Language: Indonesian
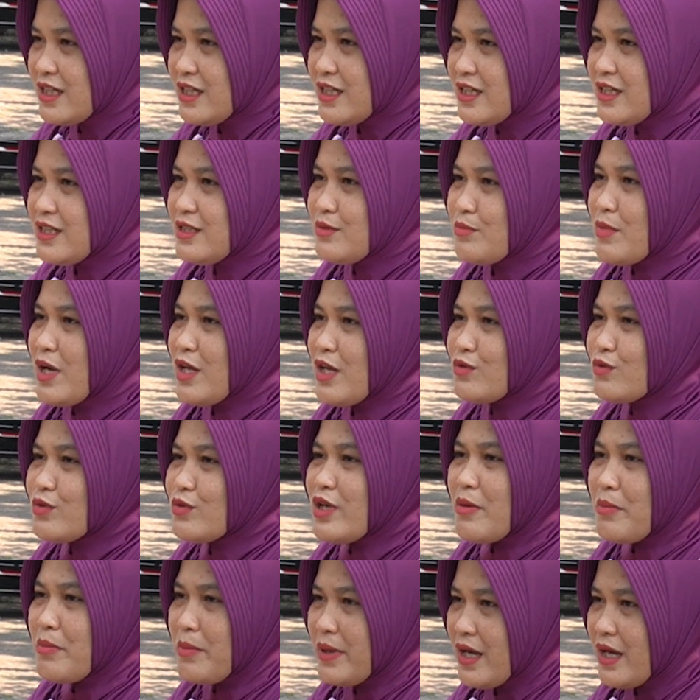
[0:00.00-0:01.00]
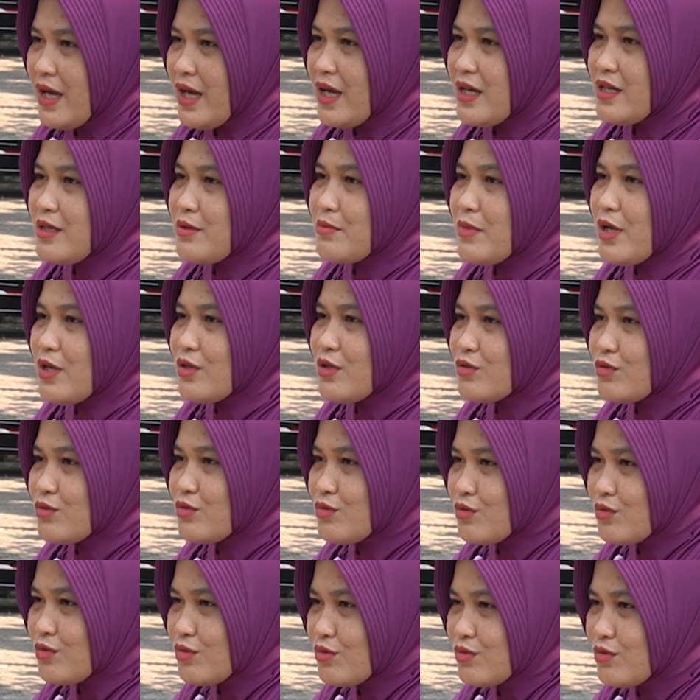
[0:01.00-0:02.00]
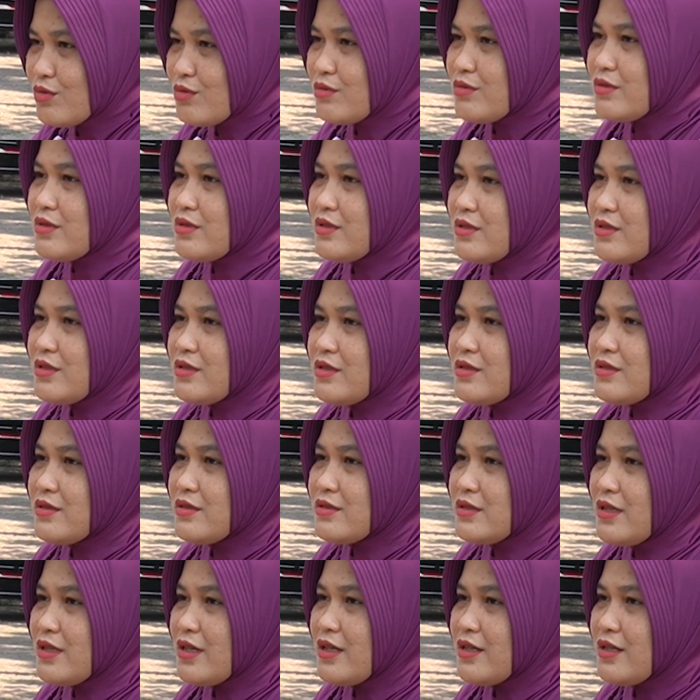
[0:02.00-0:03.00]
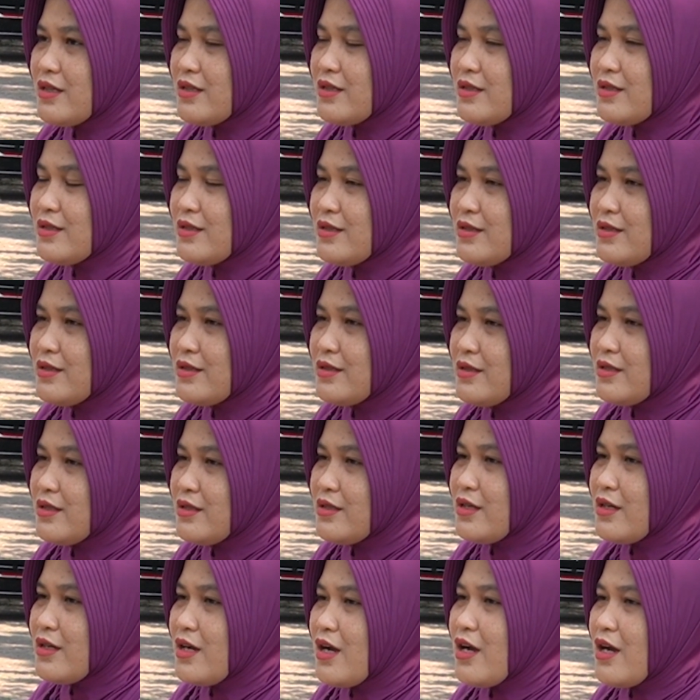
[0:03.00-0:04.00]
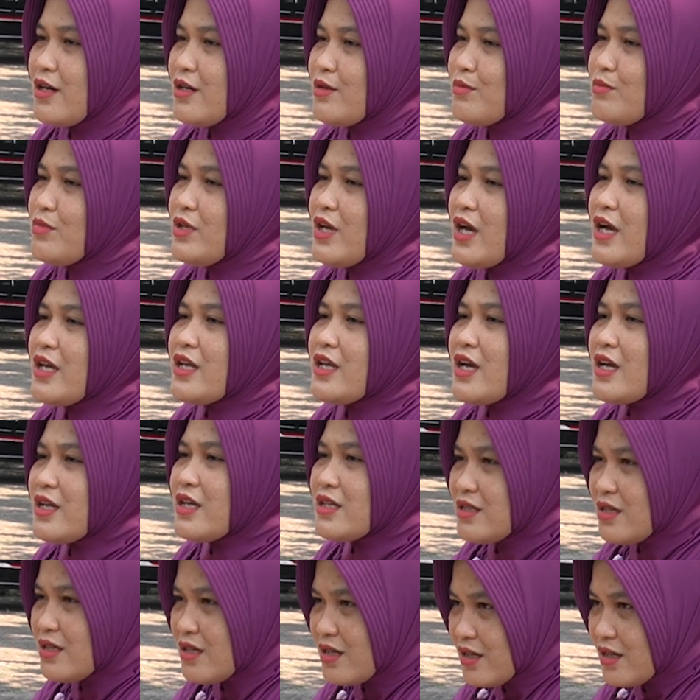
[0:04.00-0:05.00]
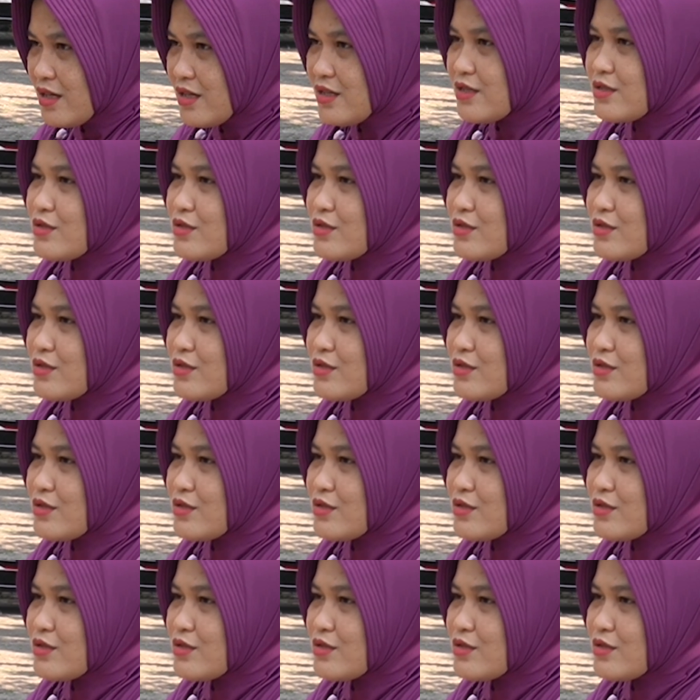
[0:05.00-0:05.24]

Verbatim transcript: dibantu apa juga ya, dibantu. dibantu gugatan mandiri dan segala macam juga mobil dilan.